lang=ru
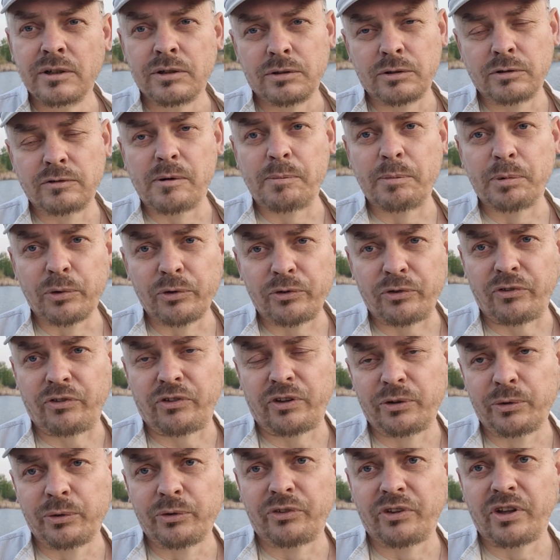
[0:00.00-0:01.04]
Но вопрос
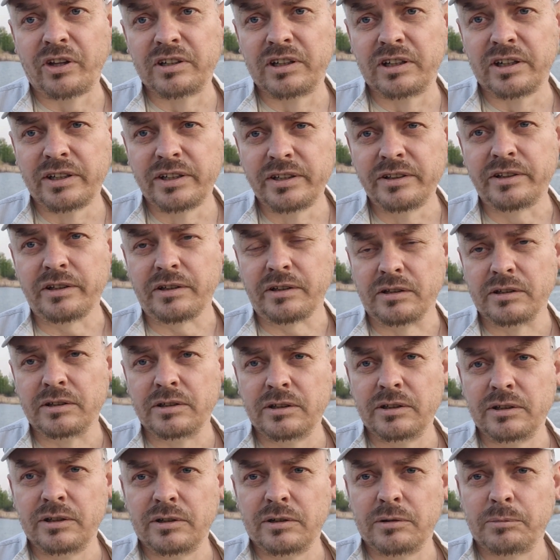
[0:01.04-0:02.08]
остается открытый.
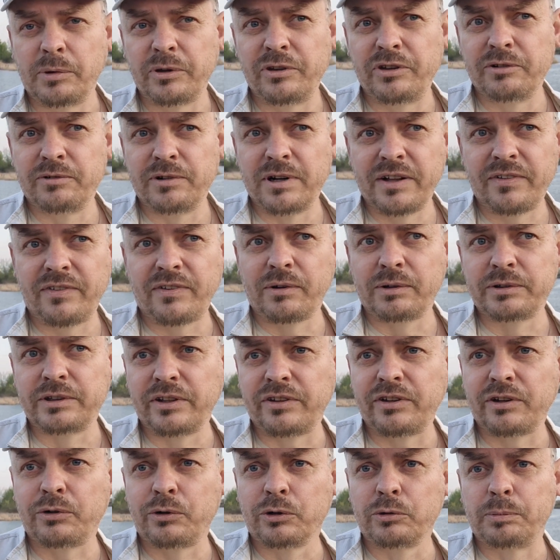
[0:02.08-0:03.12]
Мотивация вот
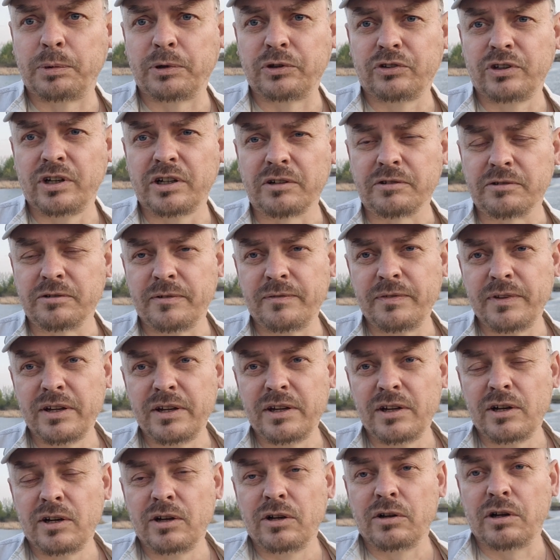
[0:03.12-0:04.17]
этих вот пожаров.
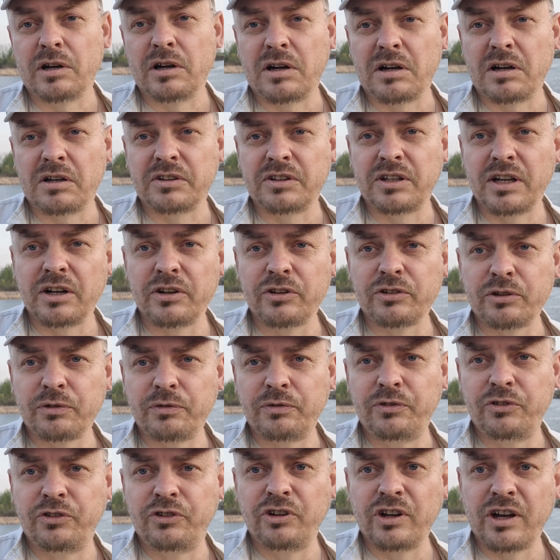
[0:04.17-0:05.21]
А, также,
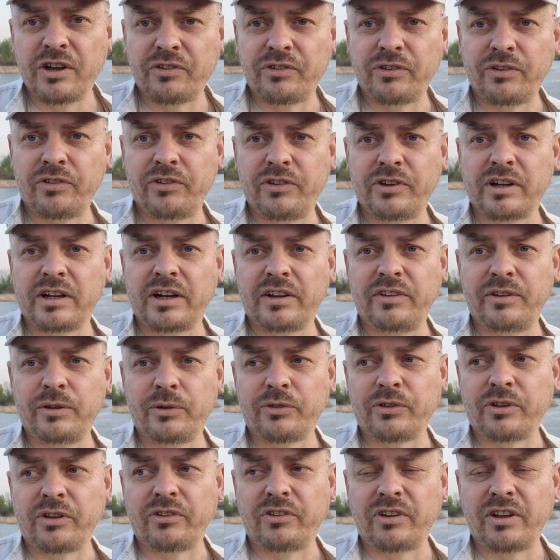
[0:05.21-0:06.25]
в частности, хотел
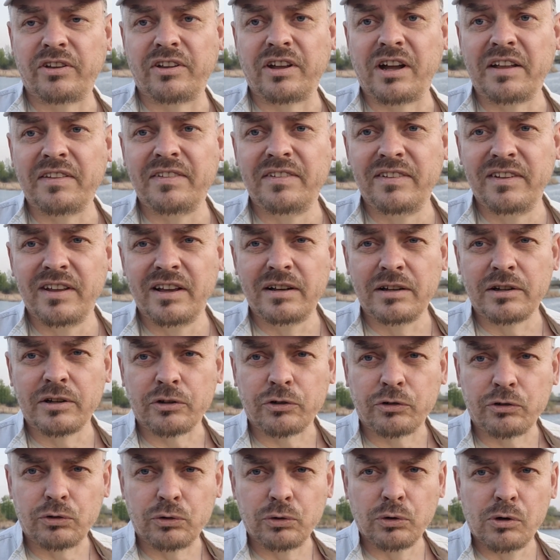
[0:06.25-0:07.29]
сказать отдельно,
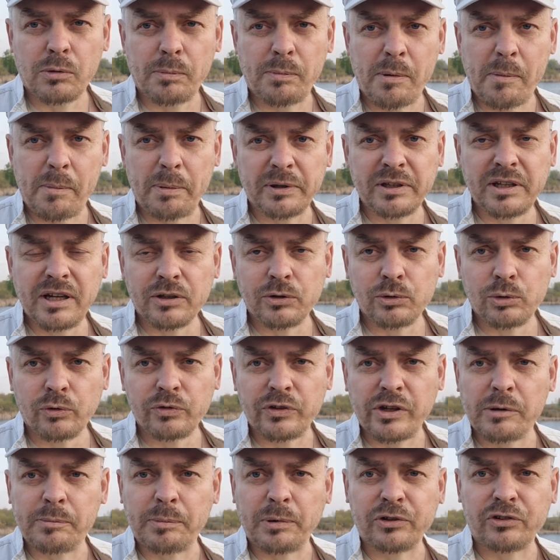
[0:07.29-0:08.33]
что по
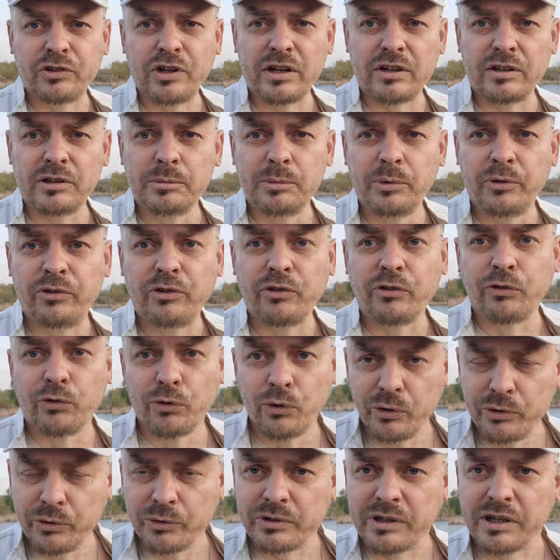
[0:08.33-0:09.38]
подготовке к пожарному
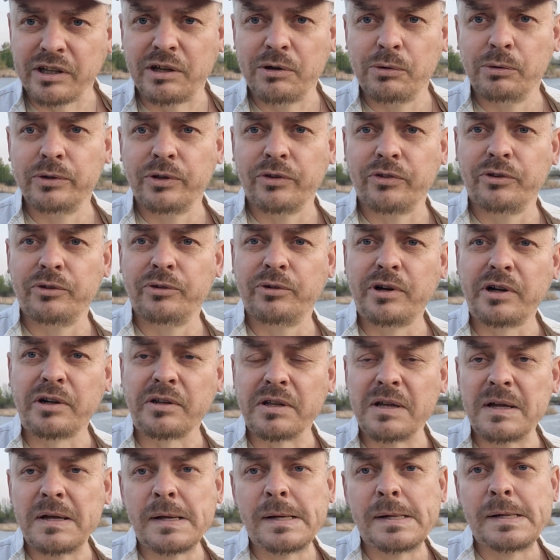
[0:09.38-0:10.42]
сезону, как его называют,
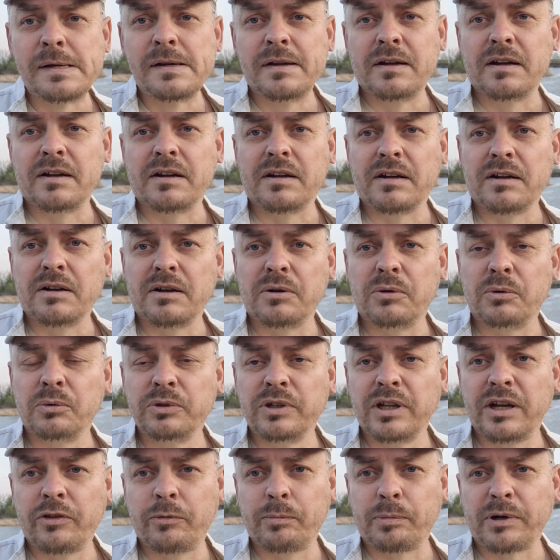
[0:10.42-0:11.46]
Э, у
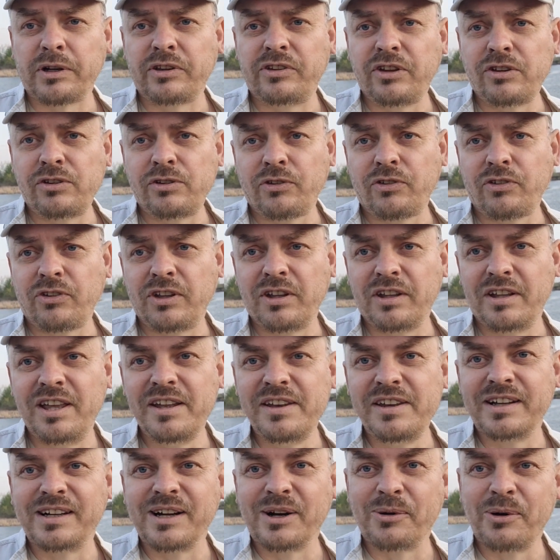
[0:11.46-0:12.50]
нас практически
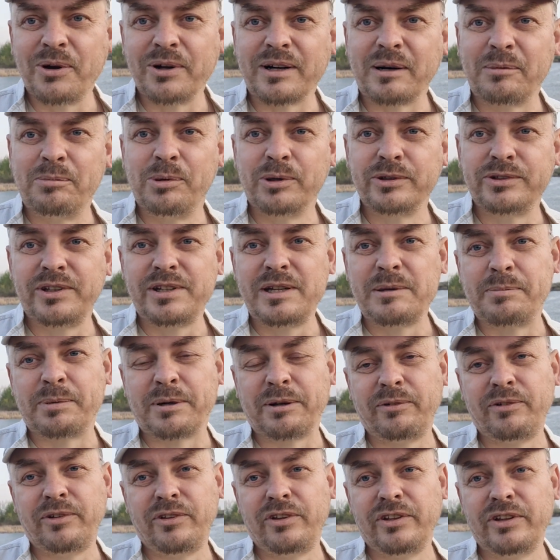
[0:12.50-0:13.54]
никакой работы не
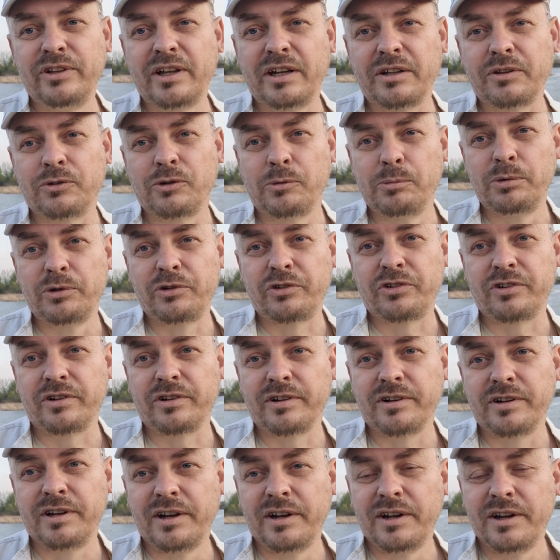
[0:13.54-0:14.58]
проведена, то бишь
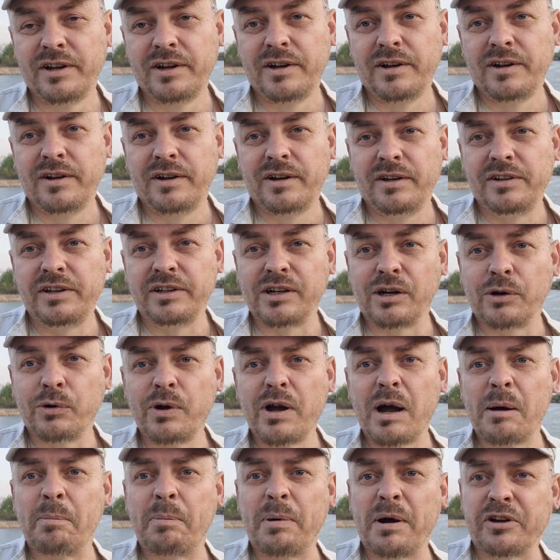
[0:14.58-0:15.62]
э,
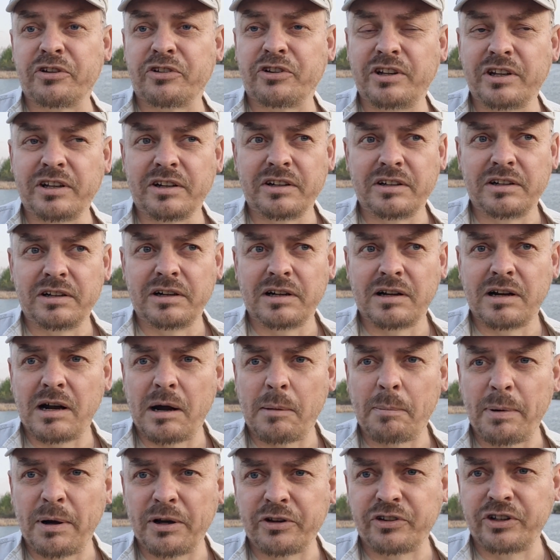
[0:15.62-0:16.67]
никакой опашки, э,
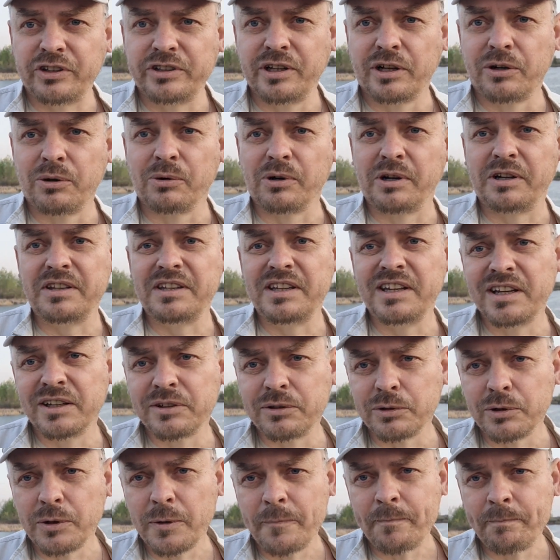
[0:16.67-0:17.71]
опашки дорог
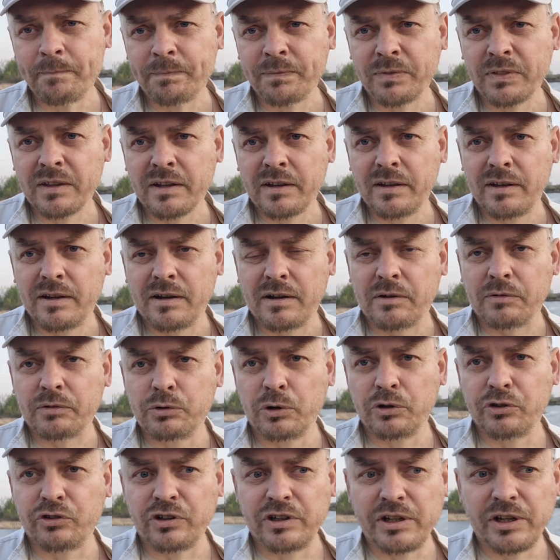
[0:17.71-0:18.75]
нету.
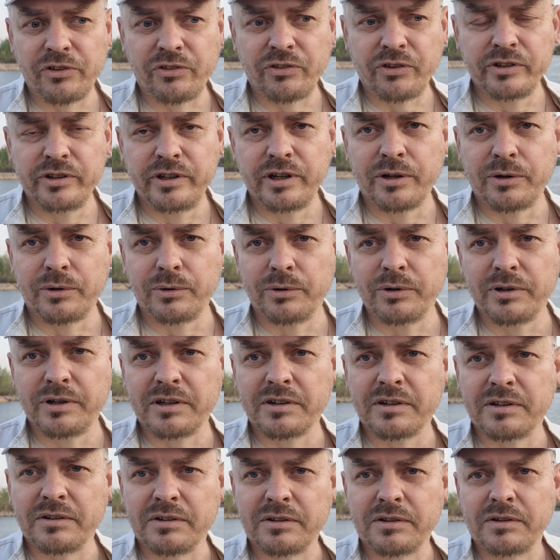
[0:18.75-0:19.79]
Вдоль железной
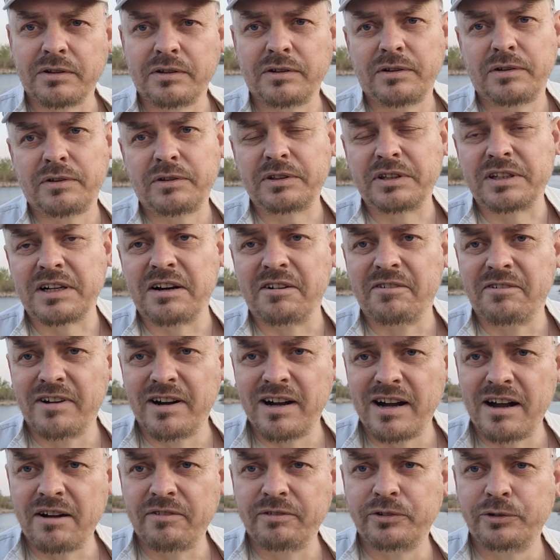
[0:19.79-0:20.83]
дороги
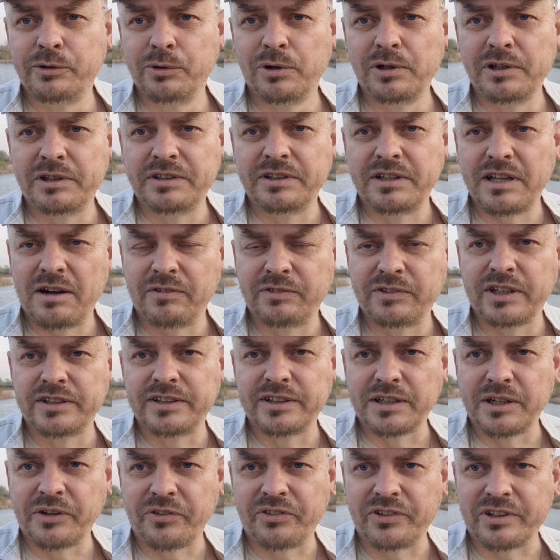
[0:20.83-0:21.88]
трава, вдоль
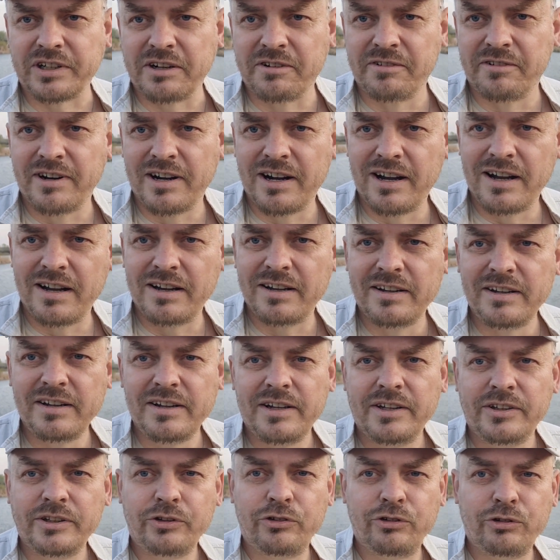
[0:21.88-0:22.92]
автотрасс трава,
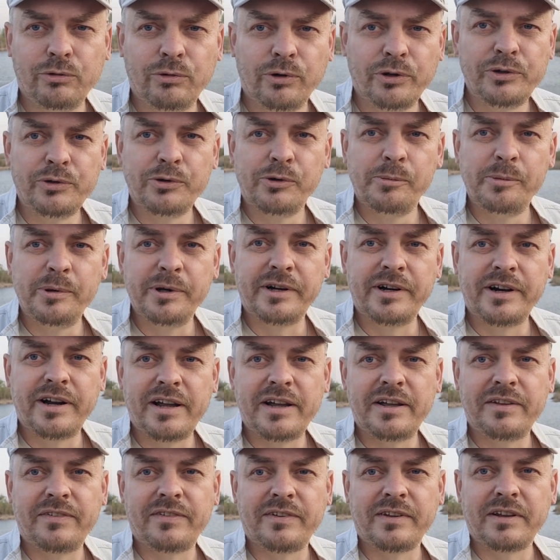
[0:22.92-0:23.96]
ничего не
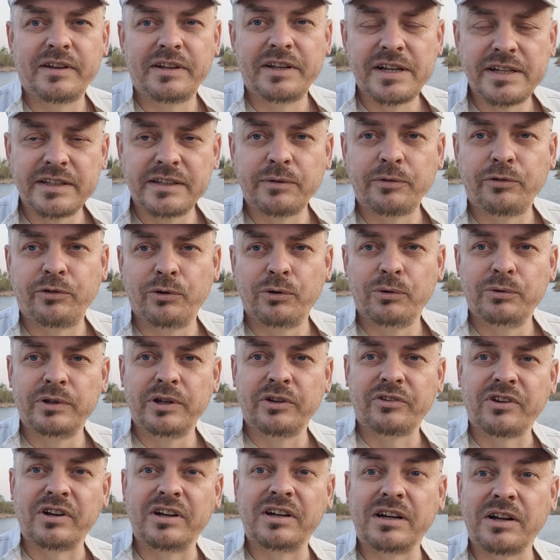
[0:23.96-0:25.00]
убирается. И это все у
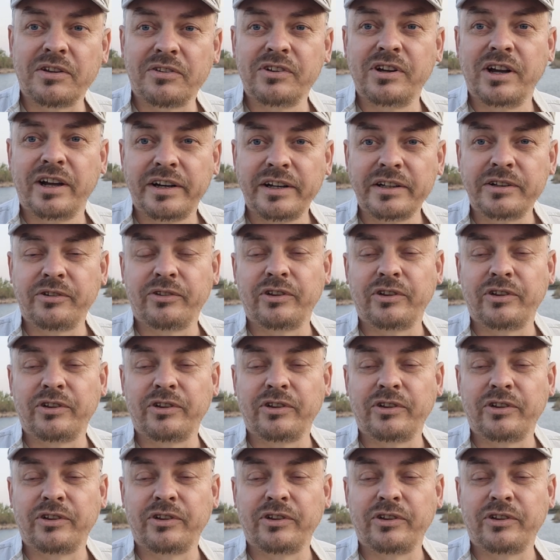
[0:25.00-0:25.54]
нас как раз горит.